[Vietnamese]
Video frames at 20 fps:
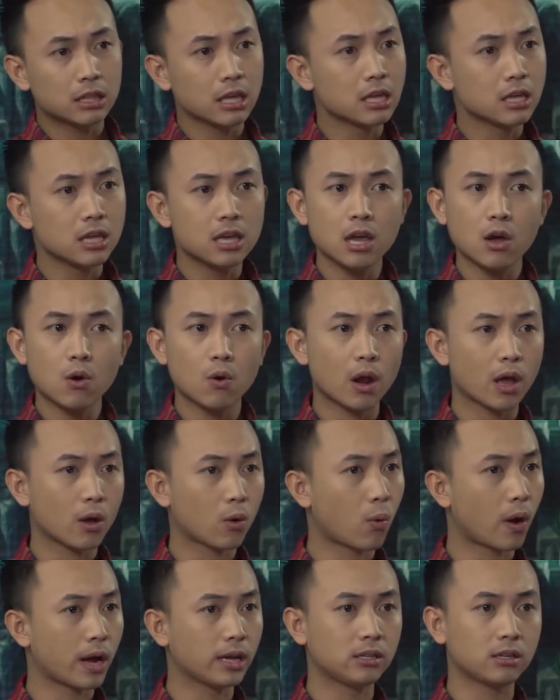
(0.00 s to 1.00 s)
Tình yêu lại
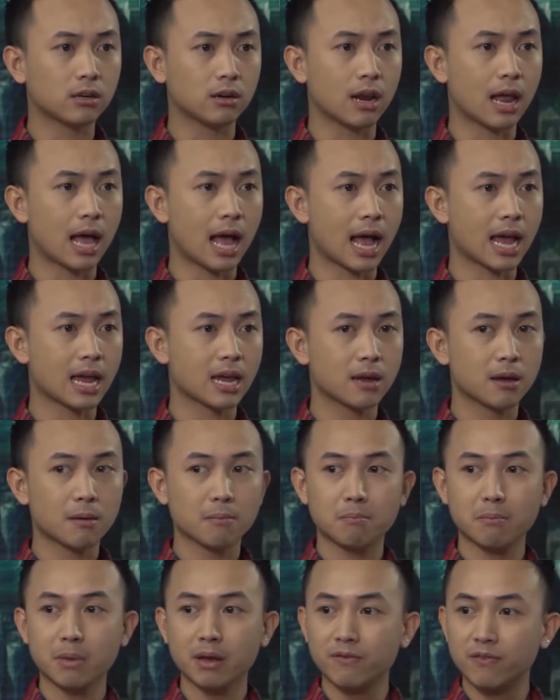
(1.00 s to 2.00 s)
quay trở lại
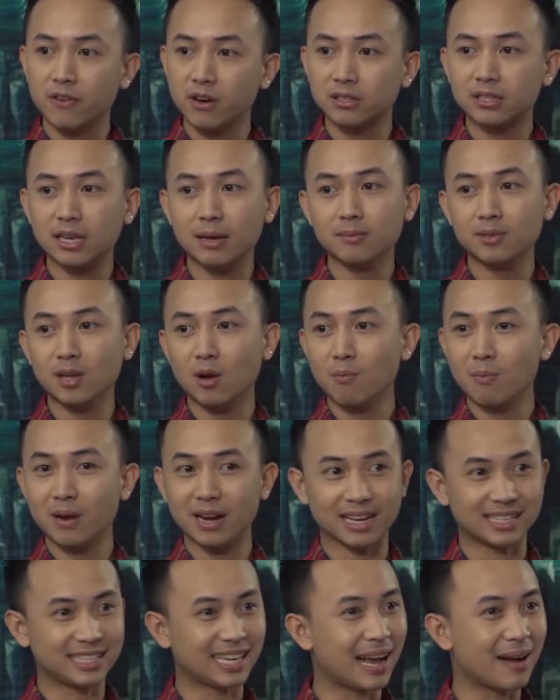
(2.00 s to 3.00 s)
Mình vừa xem dốc mình
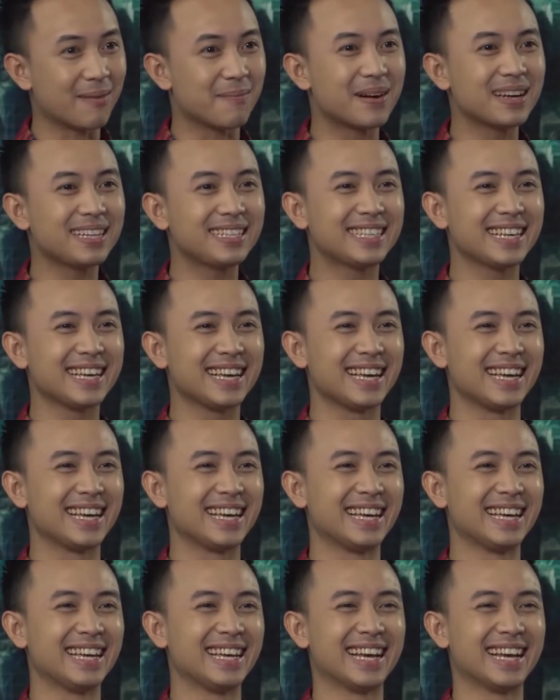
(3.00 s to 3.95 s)
lại chả mất gì